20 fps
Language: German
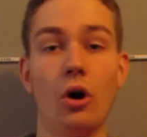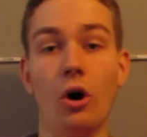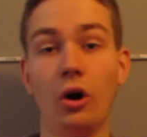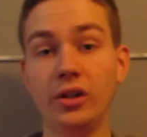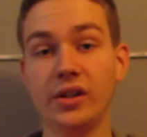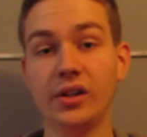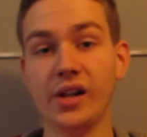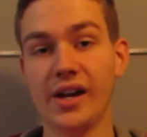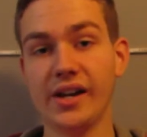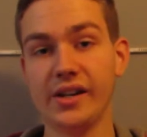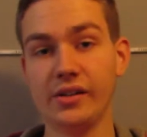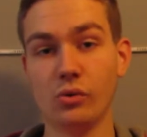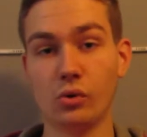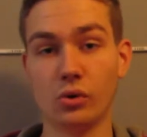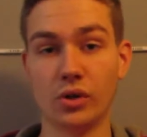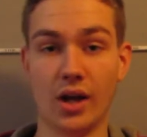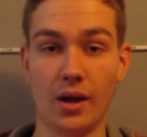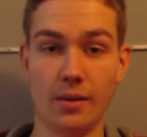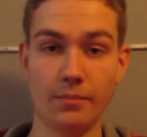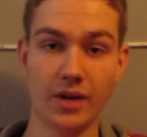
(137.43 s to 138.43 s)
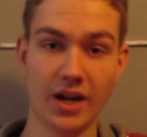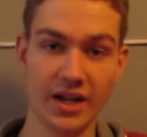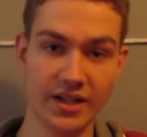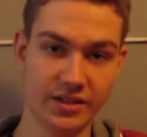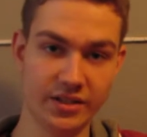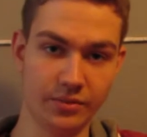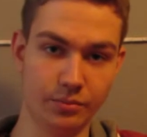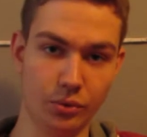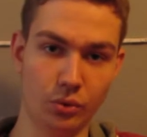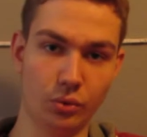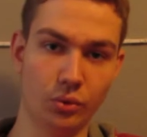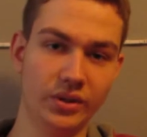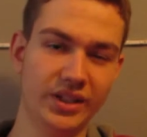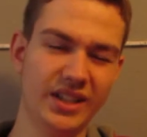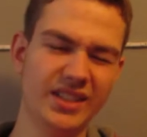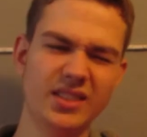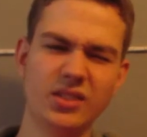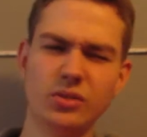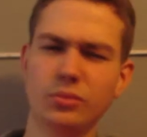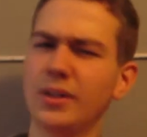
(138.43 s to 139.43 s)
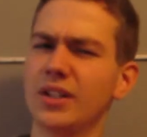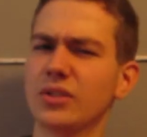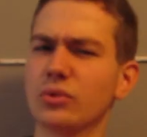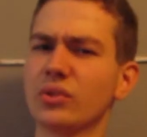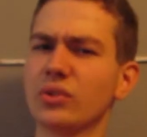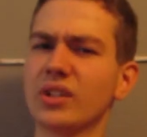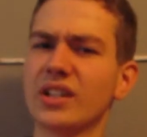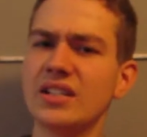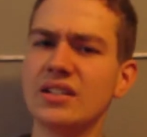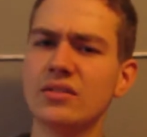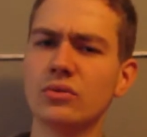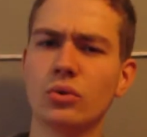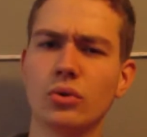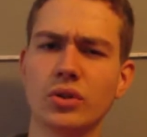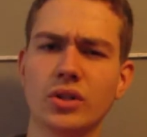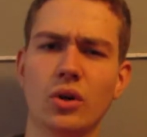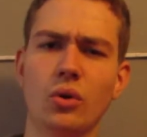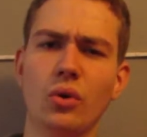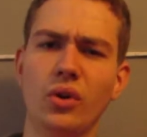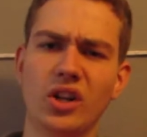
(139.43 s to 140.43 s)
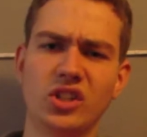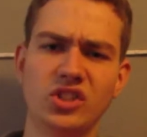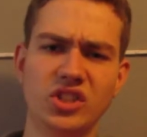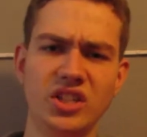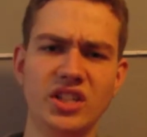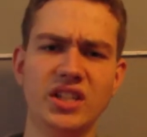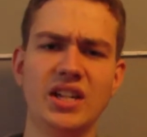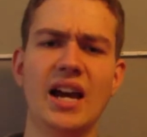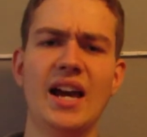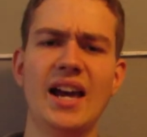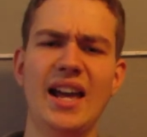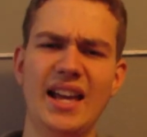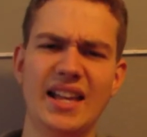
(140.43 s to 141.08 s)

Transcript: Online oder im Reisebüro? Das ist immer so ein riesengroßer Unterschied.